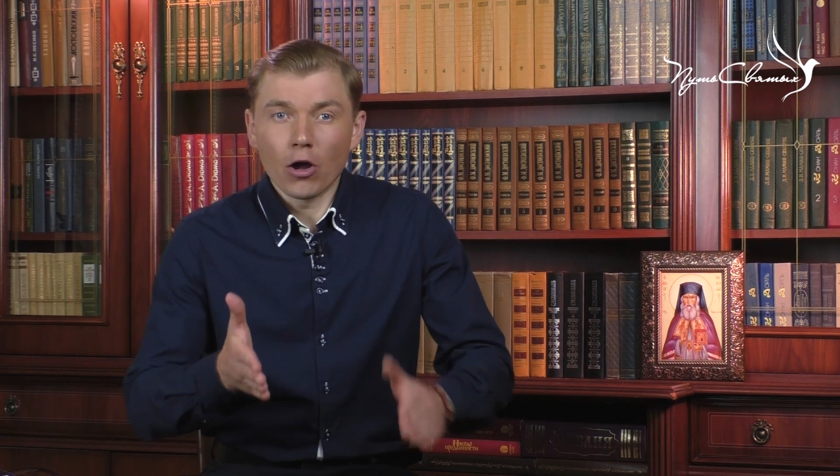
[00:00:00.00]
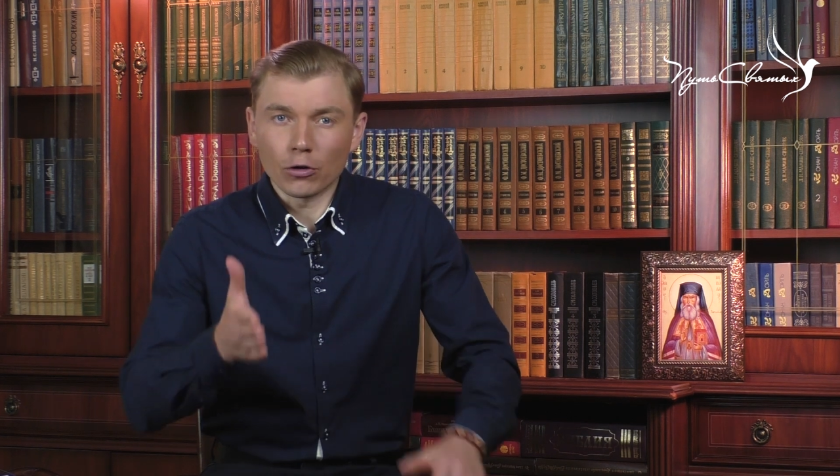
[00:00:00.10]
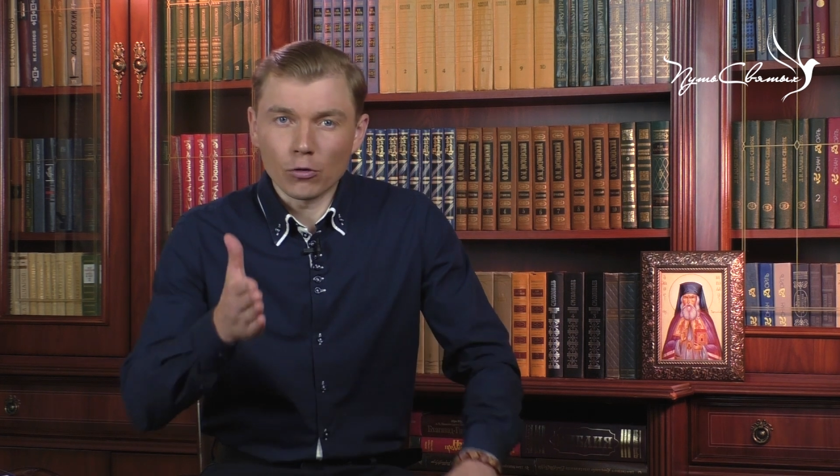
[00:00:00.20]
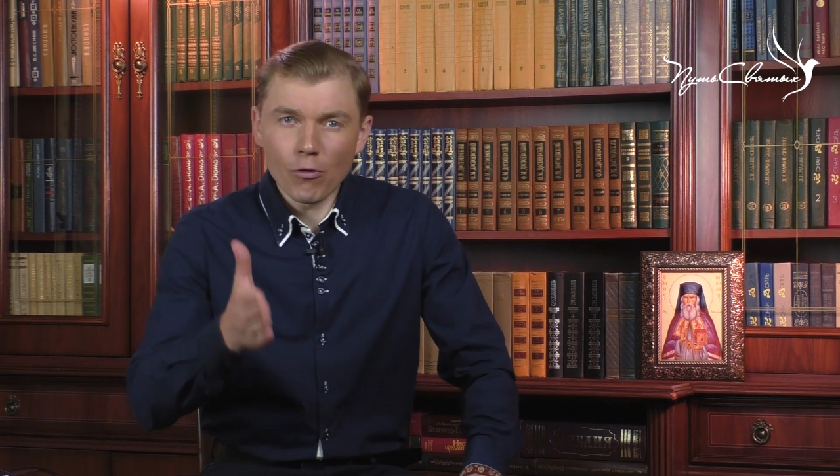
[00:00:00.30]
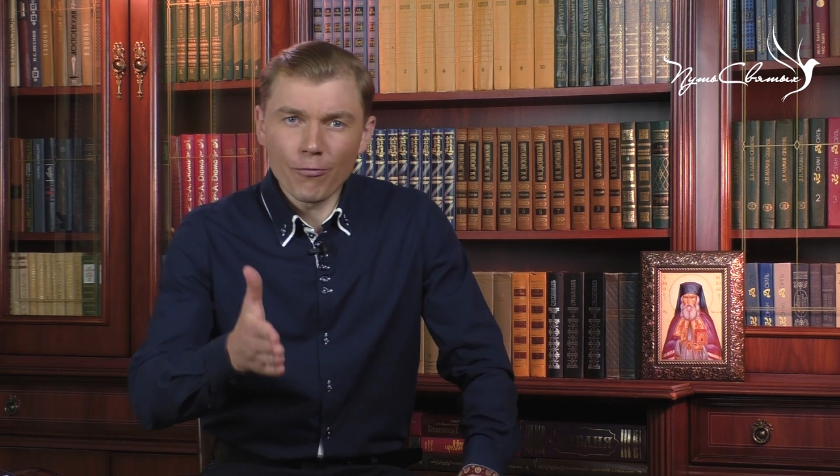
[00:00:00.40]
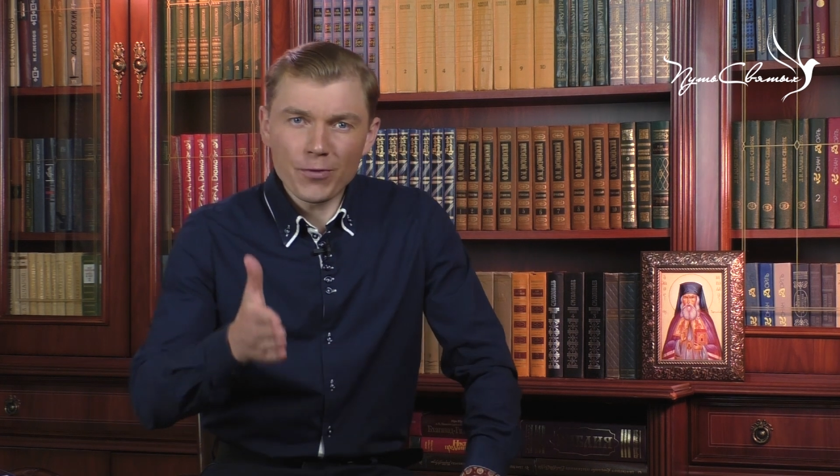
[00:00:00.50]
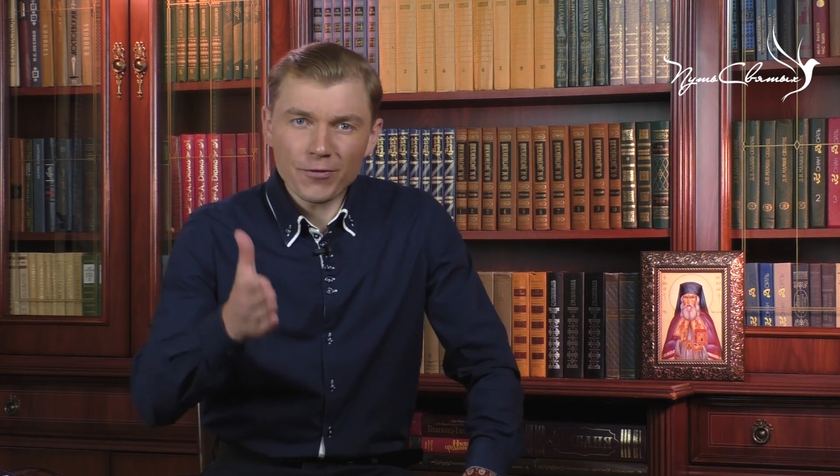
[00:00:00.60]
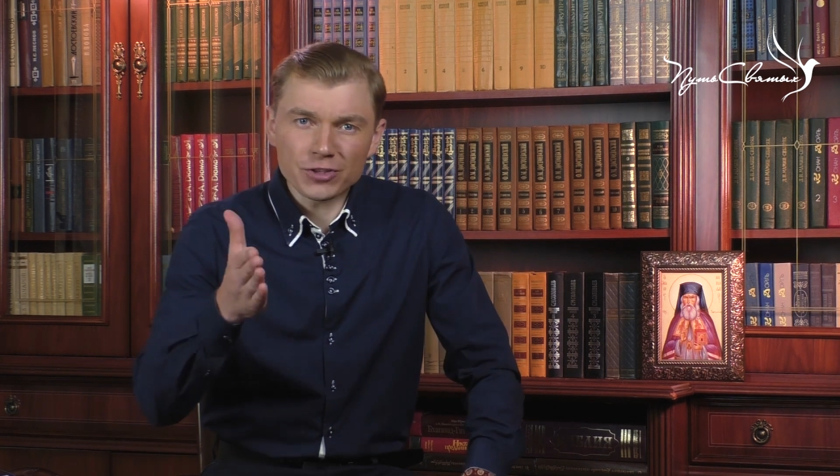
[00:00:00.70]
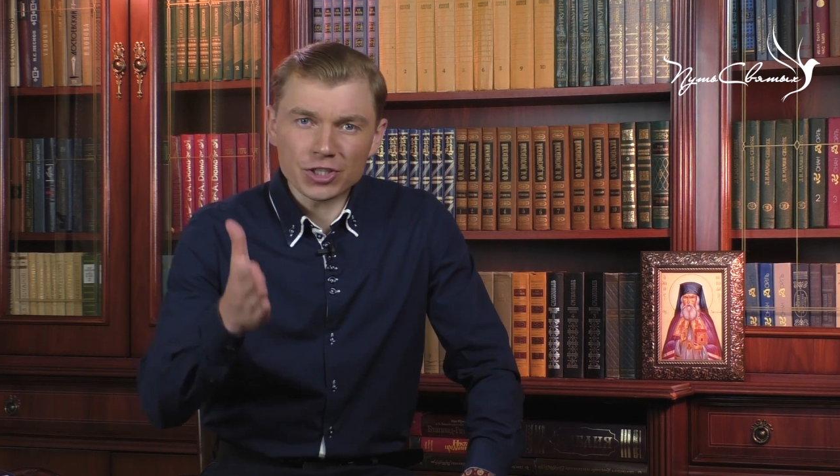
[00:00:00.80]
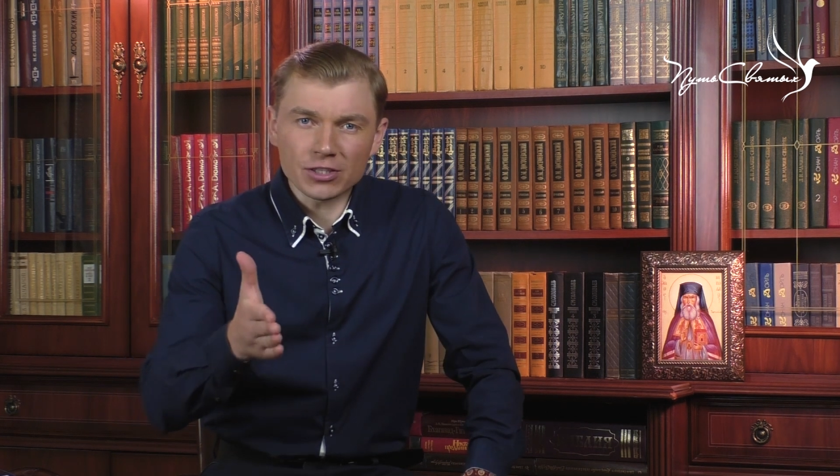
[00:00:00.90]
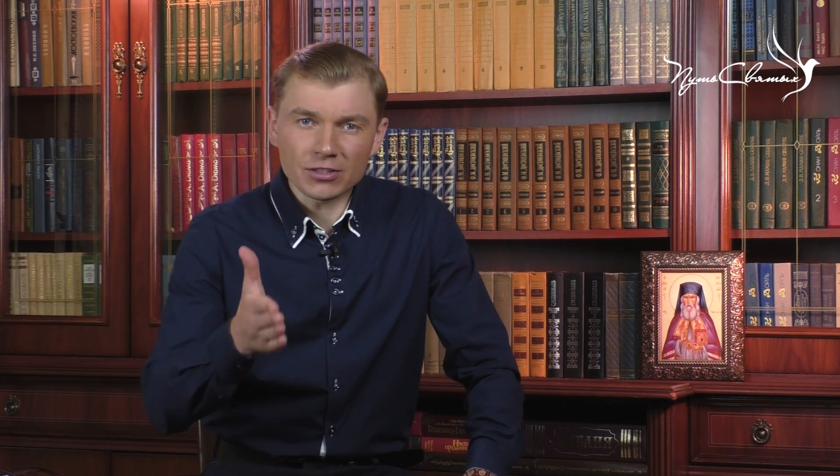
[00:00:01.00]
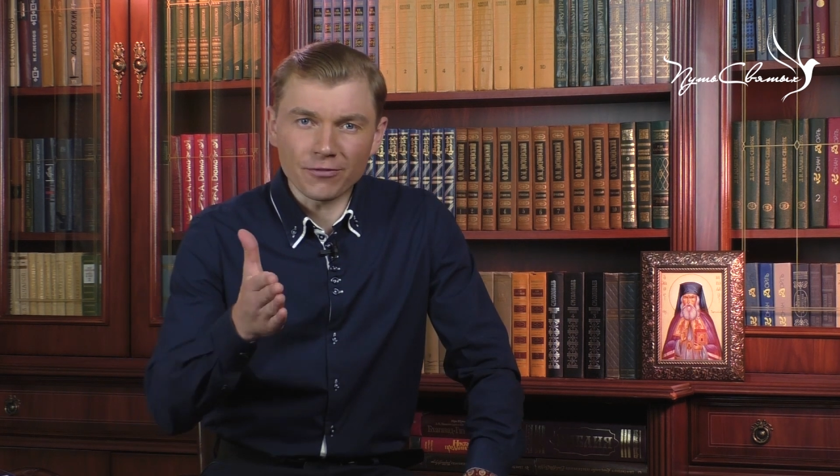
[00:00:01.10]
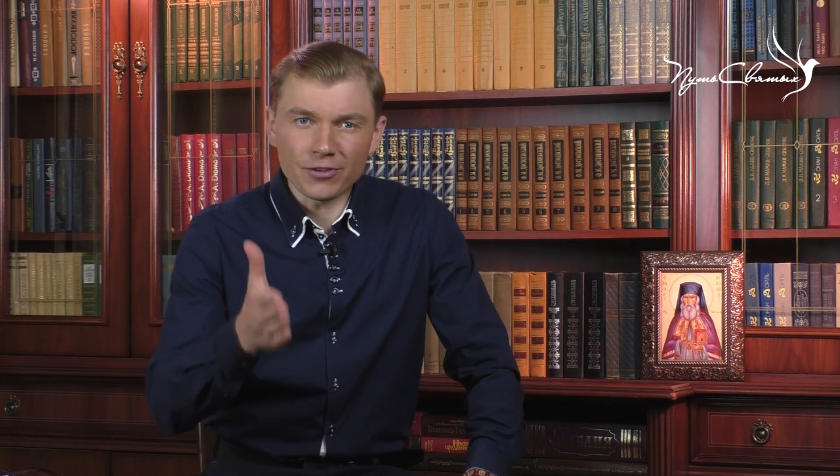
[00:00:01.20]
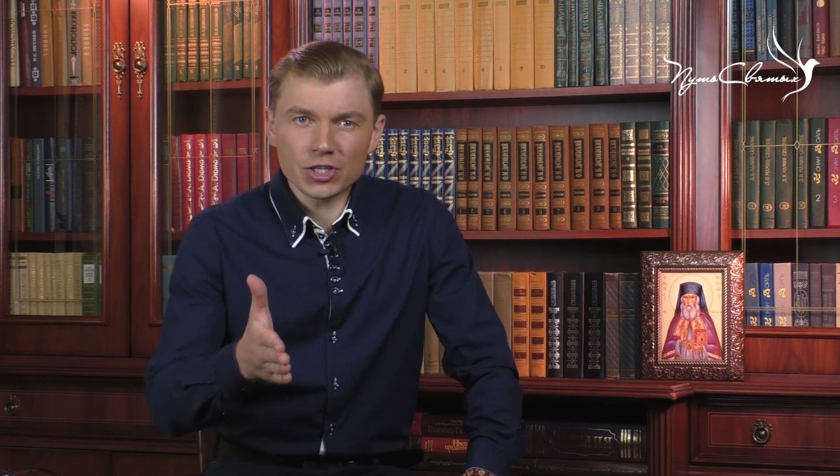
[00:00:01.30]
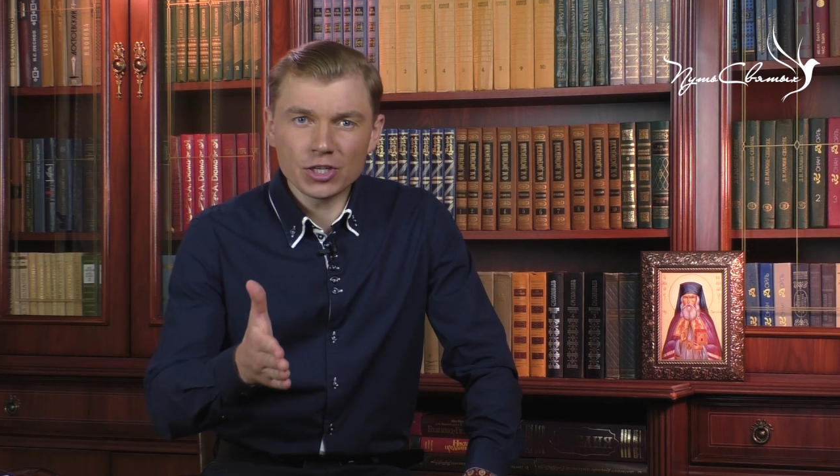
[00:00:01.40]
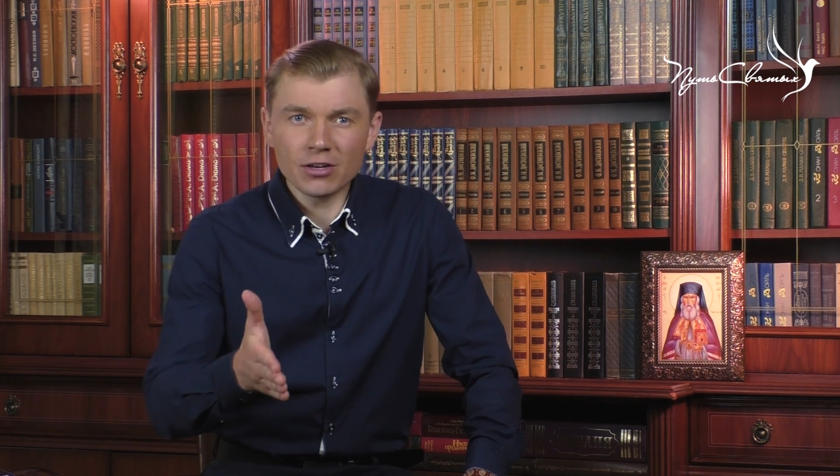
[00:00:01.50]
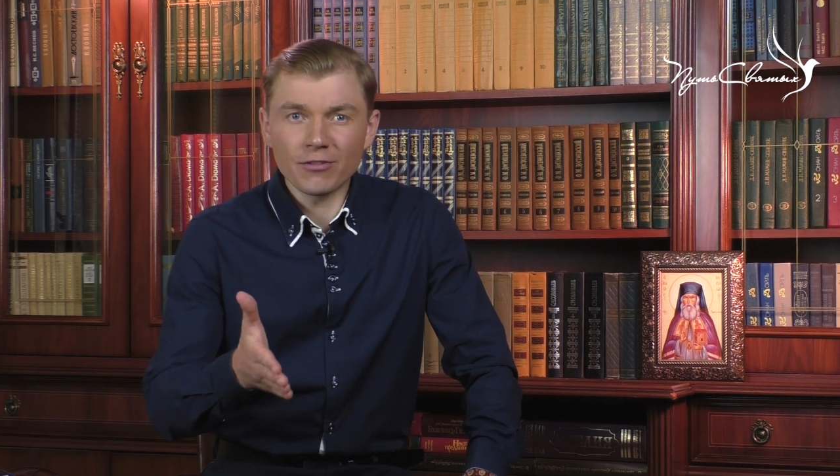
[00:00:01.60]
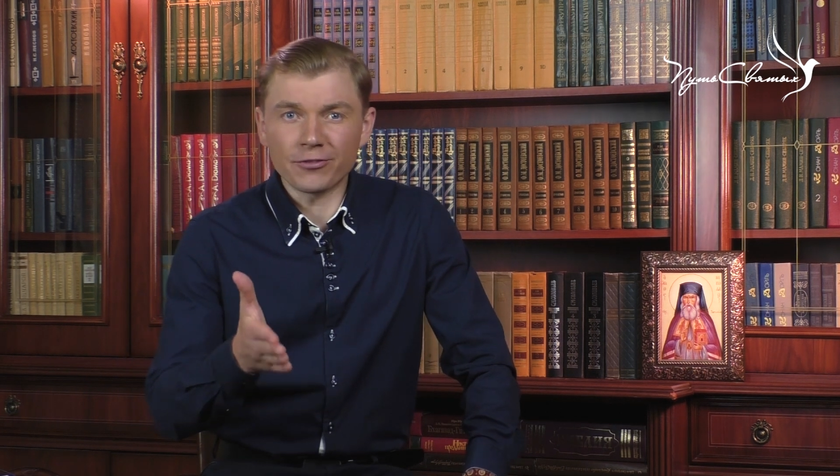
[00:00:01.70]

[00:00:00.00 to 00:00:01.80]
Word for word: ровно в 6 вечера